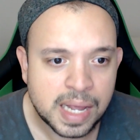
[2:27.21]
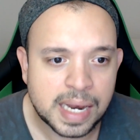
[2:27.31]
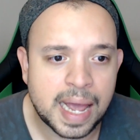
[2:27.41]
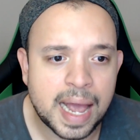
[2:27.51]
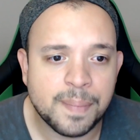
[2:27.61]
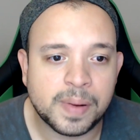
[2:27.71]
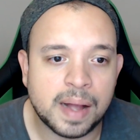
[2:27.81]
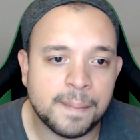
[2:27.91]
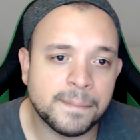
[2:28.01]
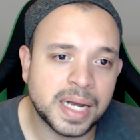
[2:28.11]
Na
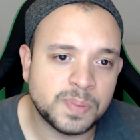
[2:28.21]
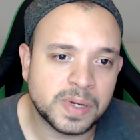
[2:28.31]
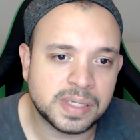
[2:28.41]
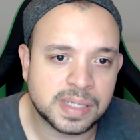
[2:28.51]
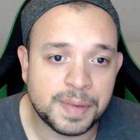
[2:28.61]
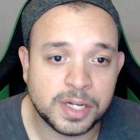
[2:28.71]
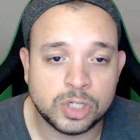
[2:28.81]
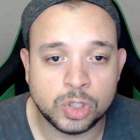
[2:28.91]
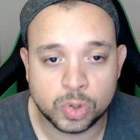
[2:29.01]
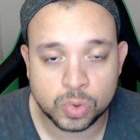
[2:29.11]
época, mais
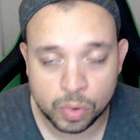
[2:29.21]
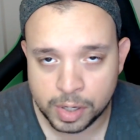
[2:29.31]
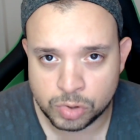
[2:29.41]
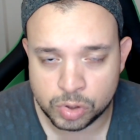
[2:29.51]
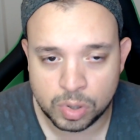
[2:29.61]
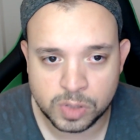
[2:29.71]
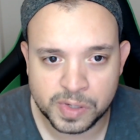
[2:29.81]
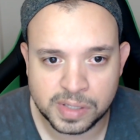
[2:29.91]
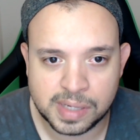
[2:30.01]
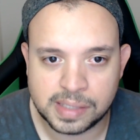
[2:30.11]
precisamente em junho de
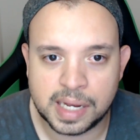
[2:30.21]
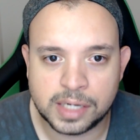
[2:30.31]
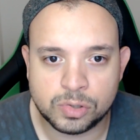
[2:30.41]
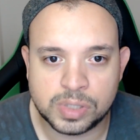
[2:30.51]
2017,